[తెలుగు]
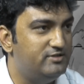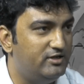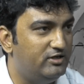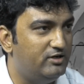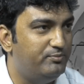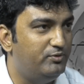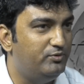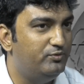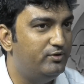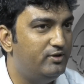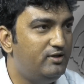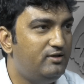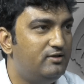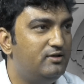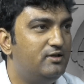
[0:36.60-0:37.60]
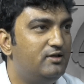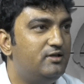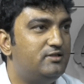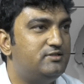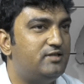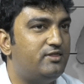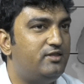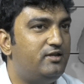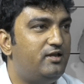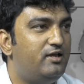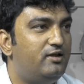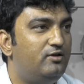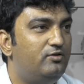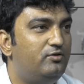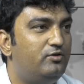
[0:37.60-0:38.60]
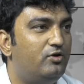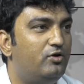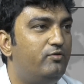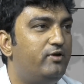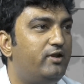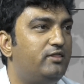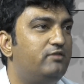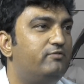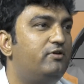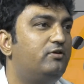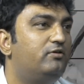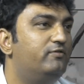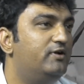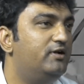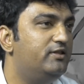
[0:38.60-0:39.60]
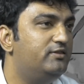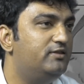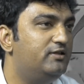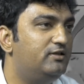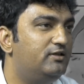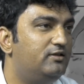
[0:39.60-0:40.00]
జరిగినప్పుడు కూడా చంద్రయాన్లో రోవర్ ఎంతవరకు వెళ్ళింది